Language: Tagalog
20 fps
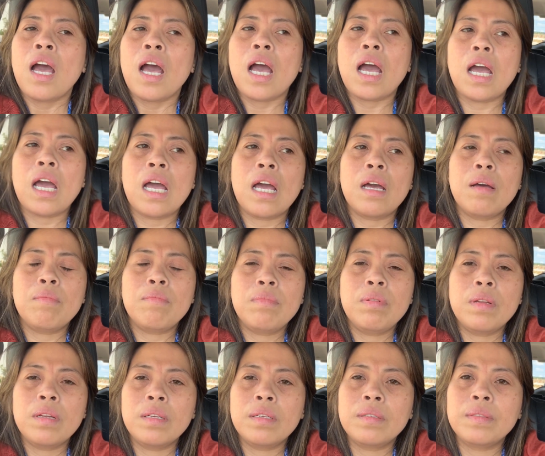Um,
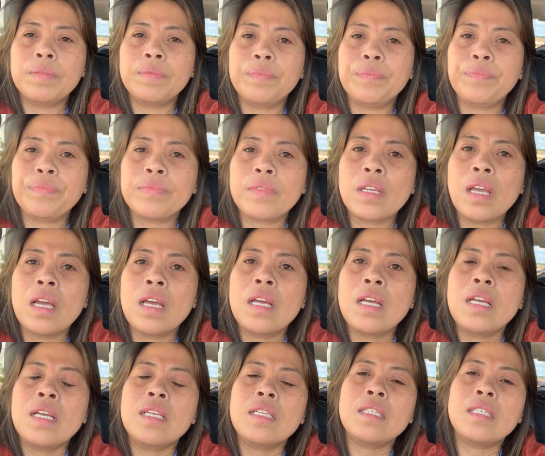
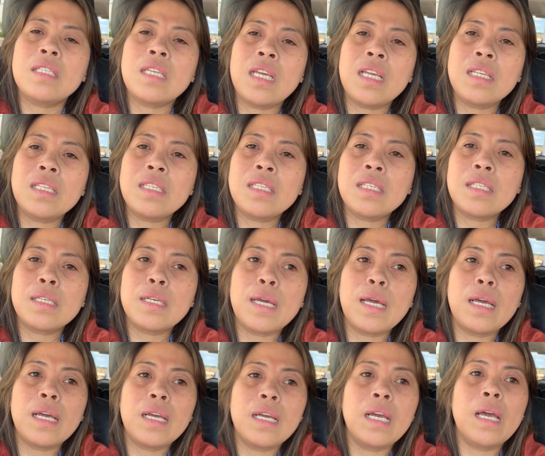since
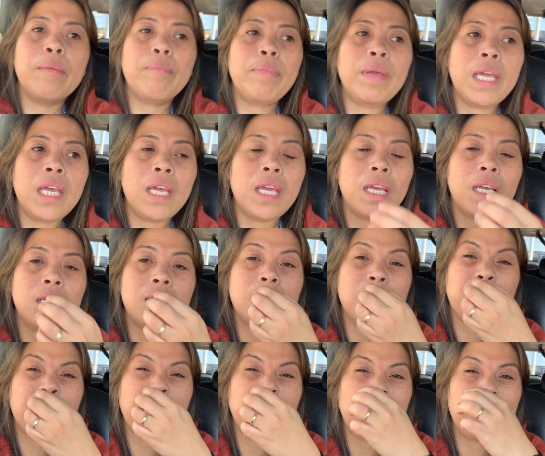gabi eh,
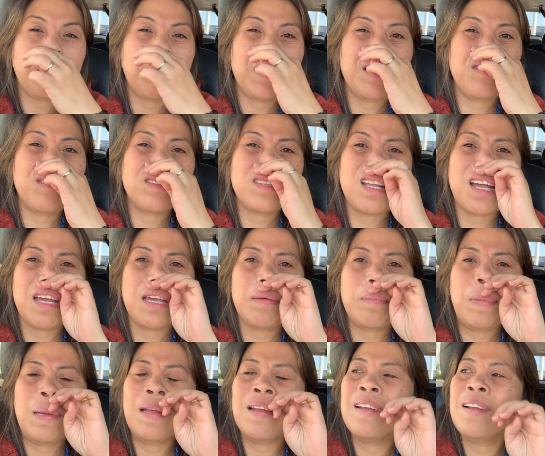sa Filipino
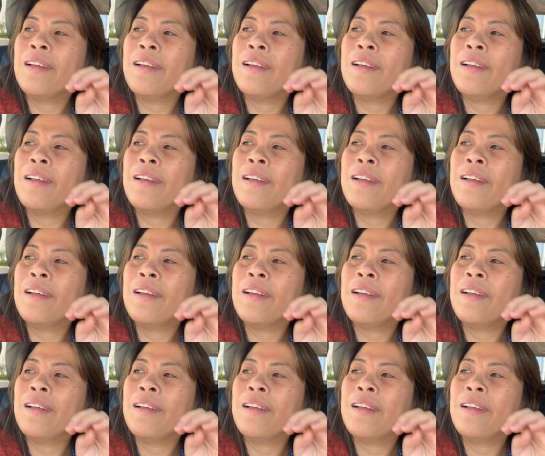time,